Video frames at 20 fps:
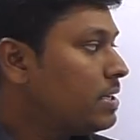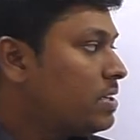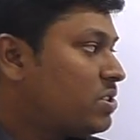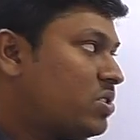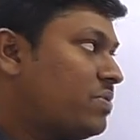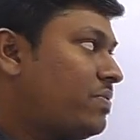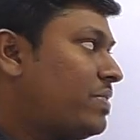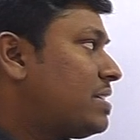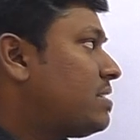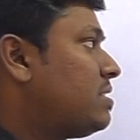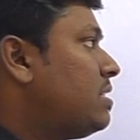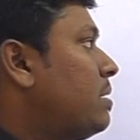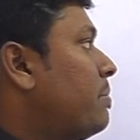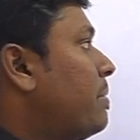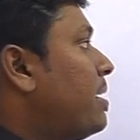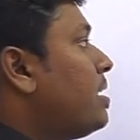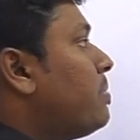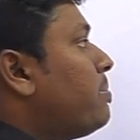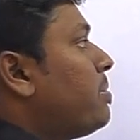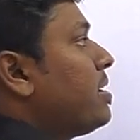ஸோ ஃபஸ்ட்டு
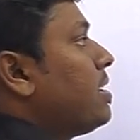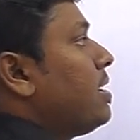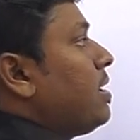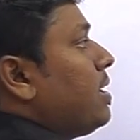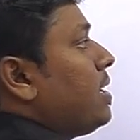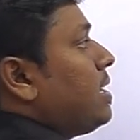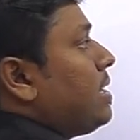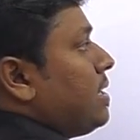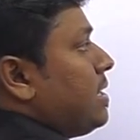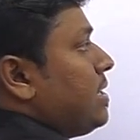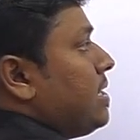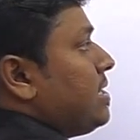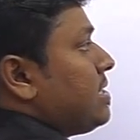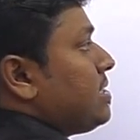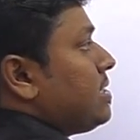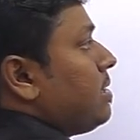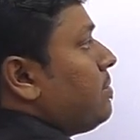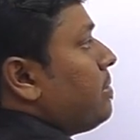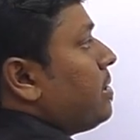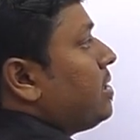நம்ம என்ன பண்ணலாம்னா
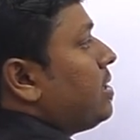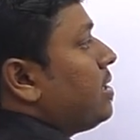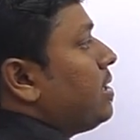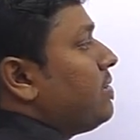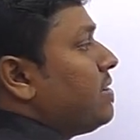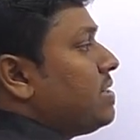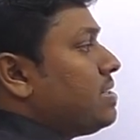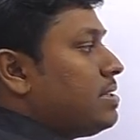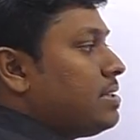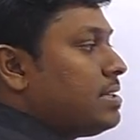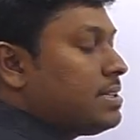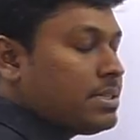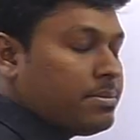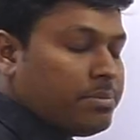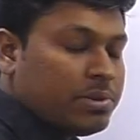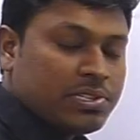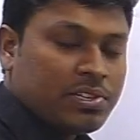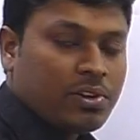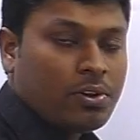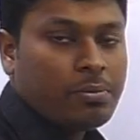ட்ரெடிஷ்னல் மெத்தடில் வச்சு இந்த
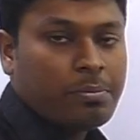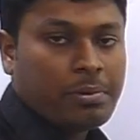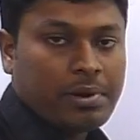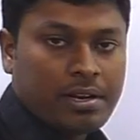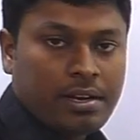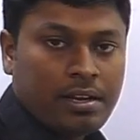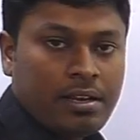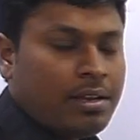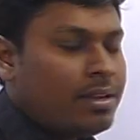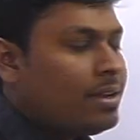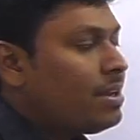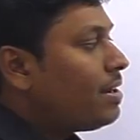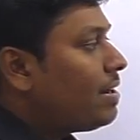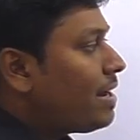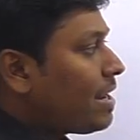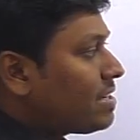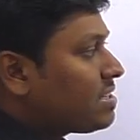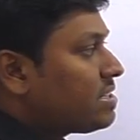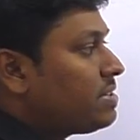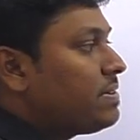சம்மை சால்வ் பண்ணலாம்
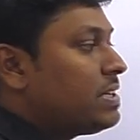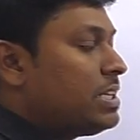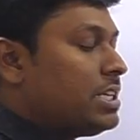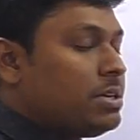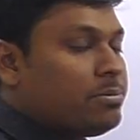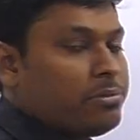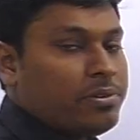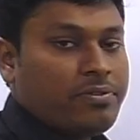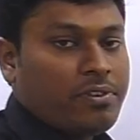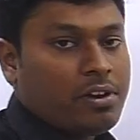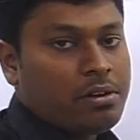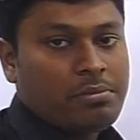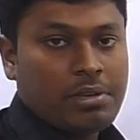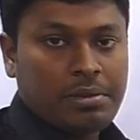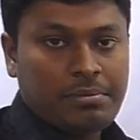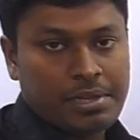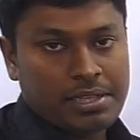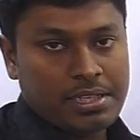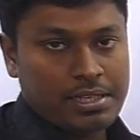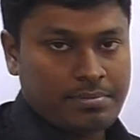நெக்ஸ்ட்டு வந்து நம்ம
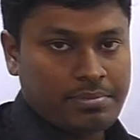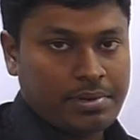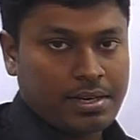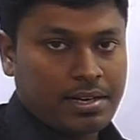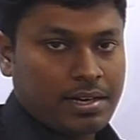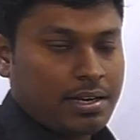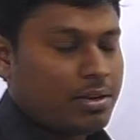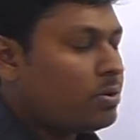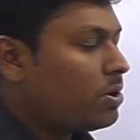ஃபார்முலா மெத்தட் பார்க்கலாம்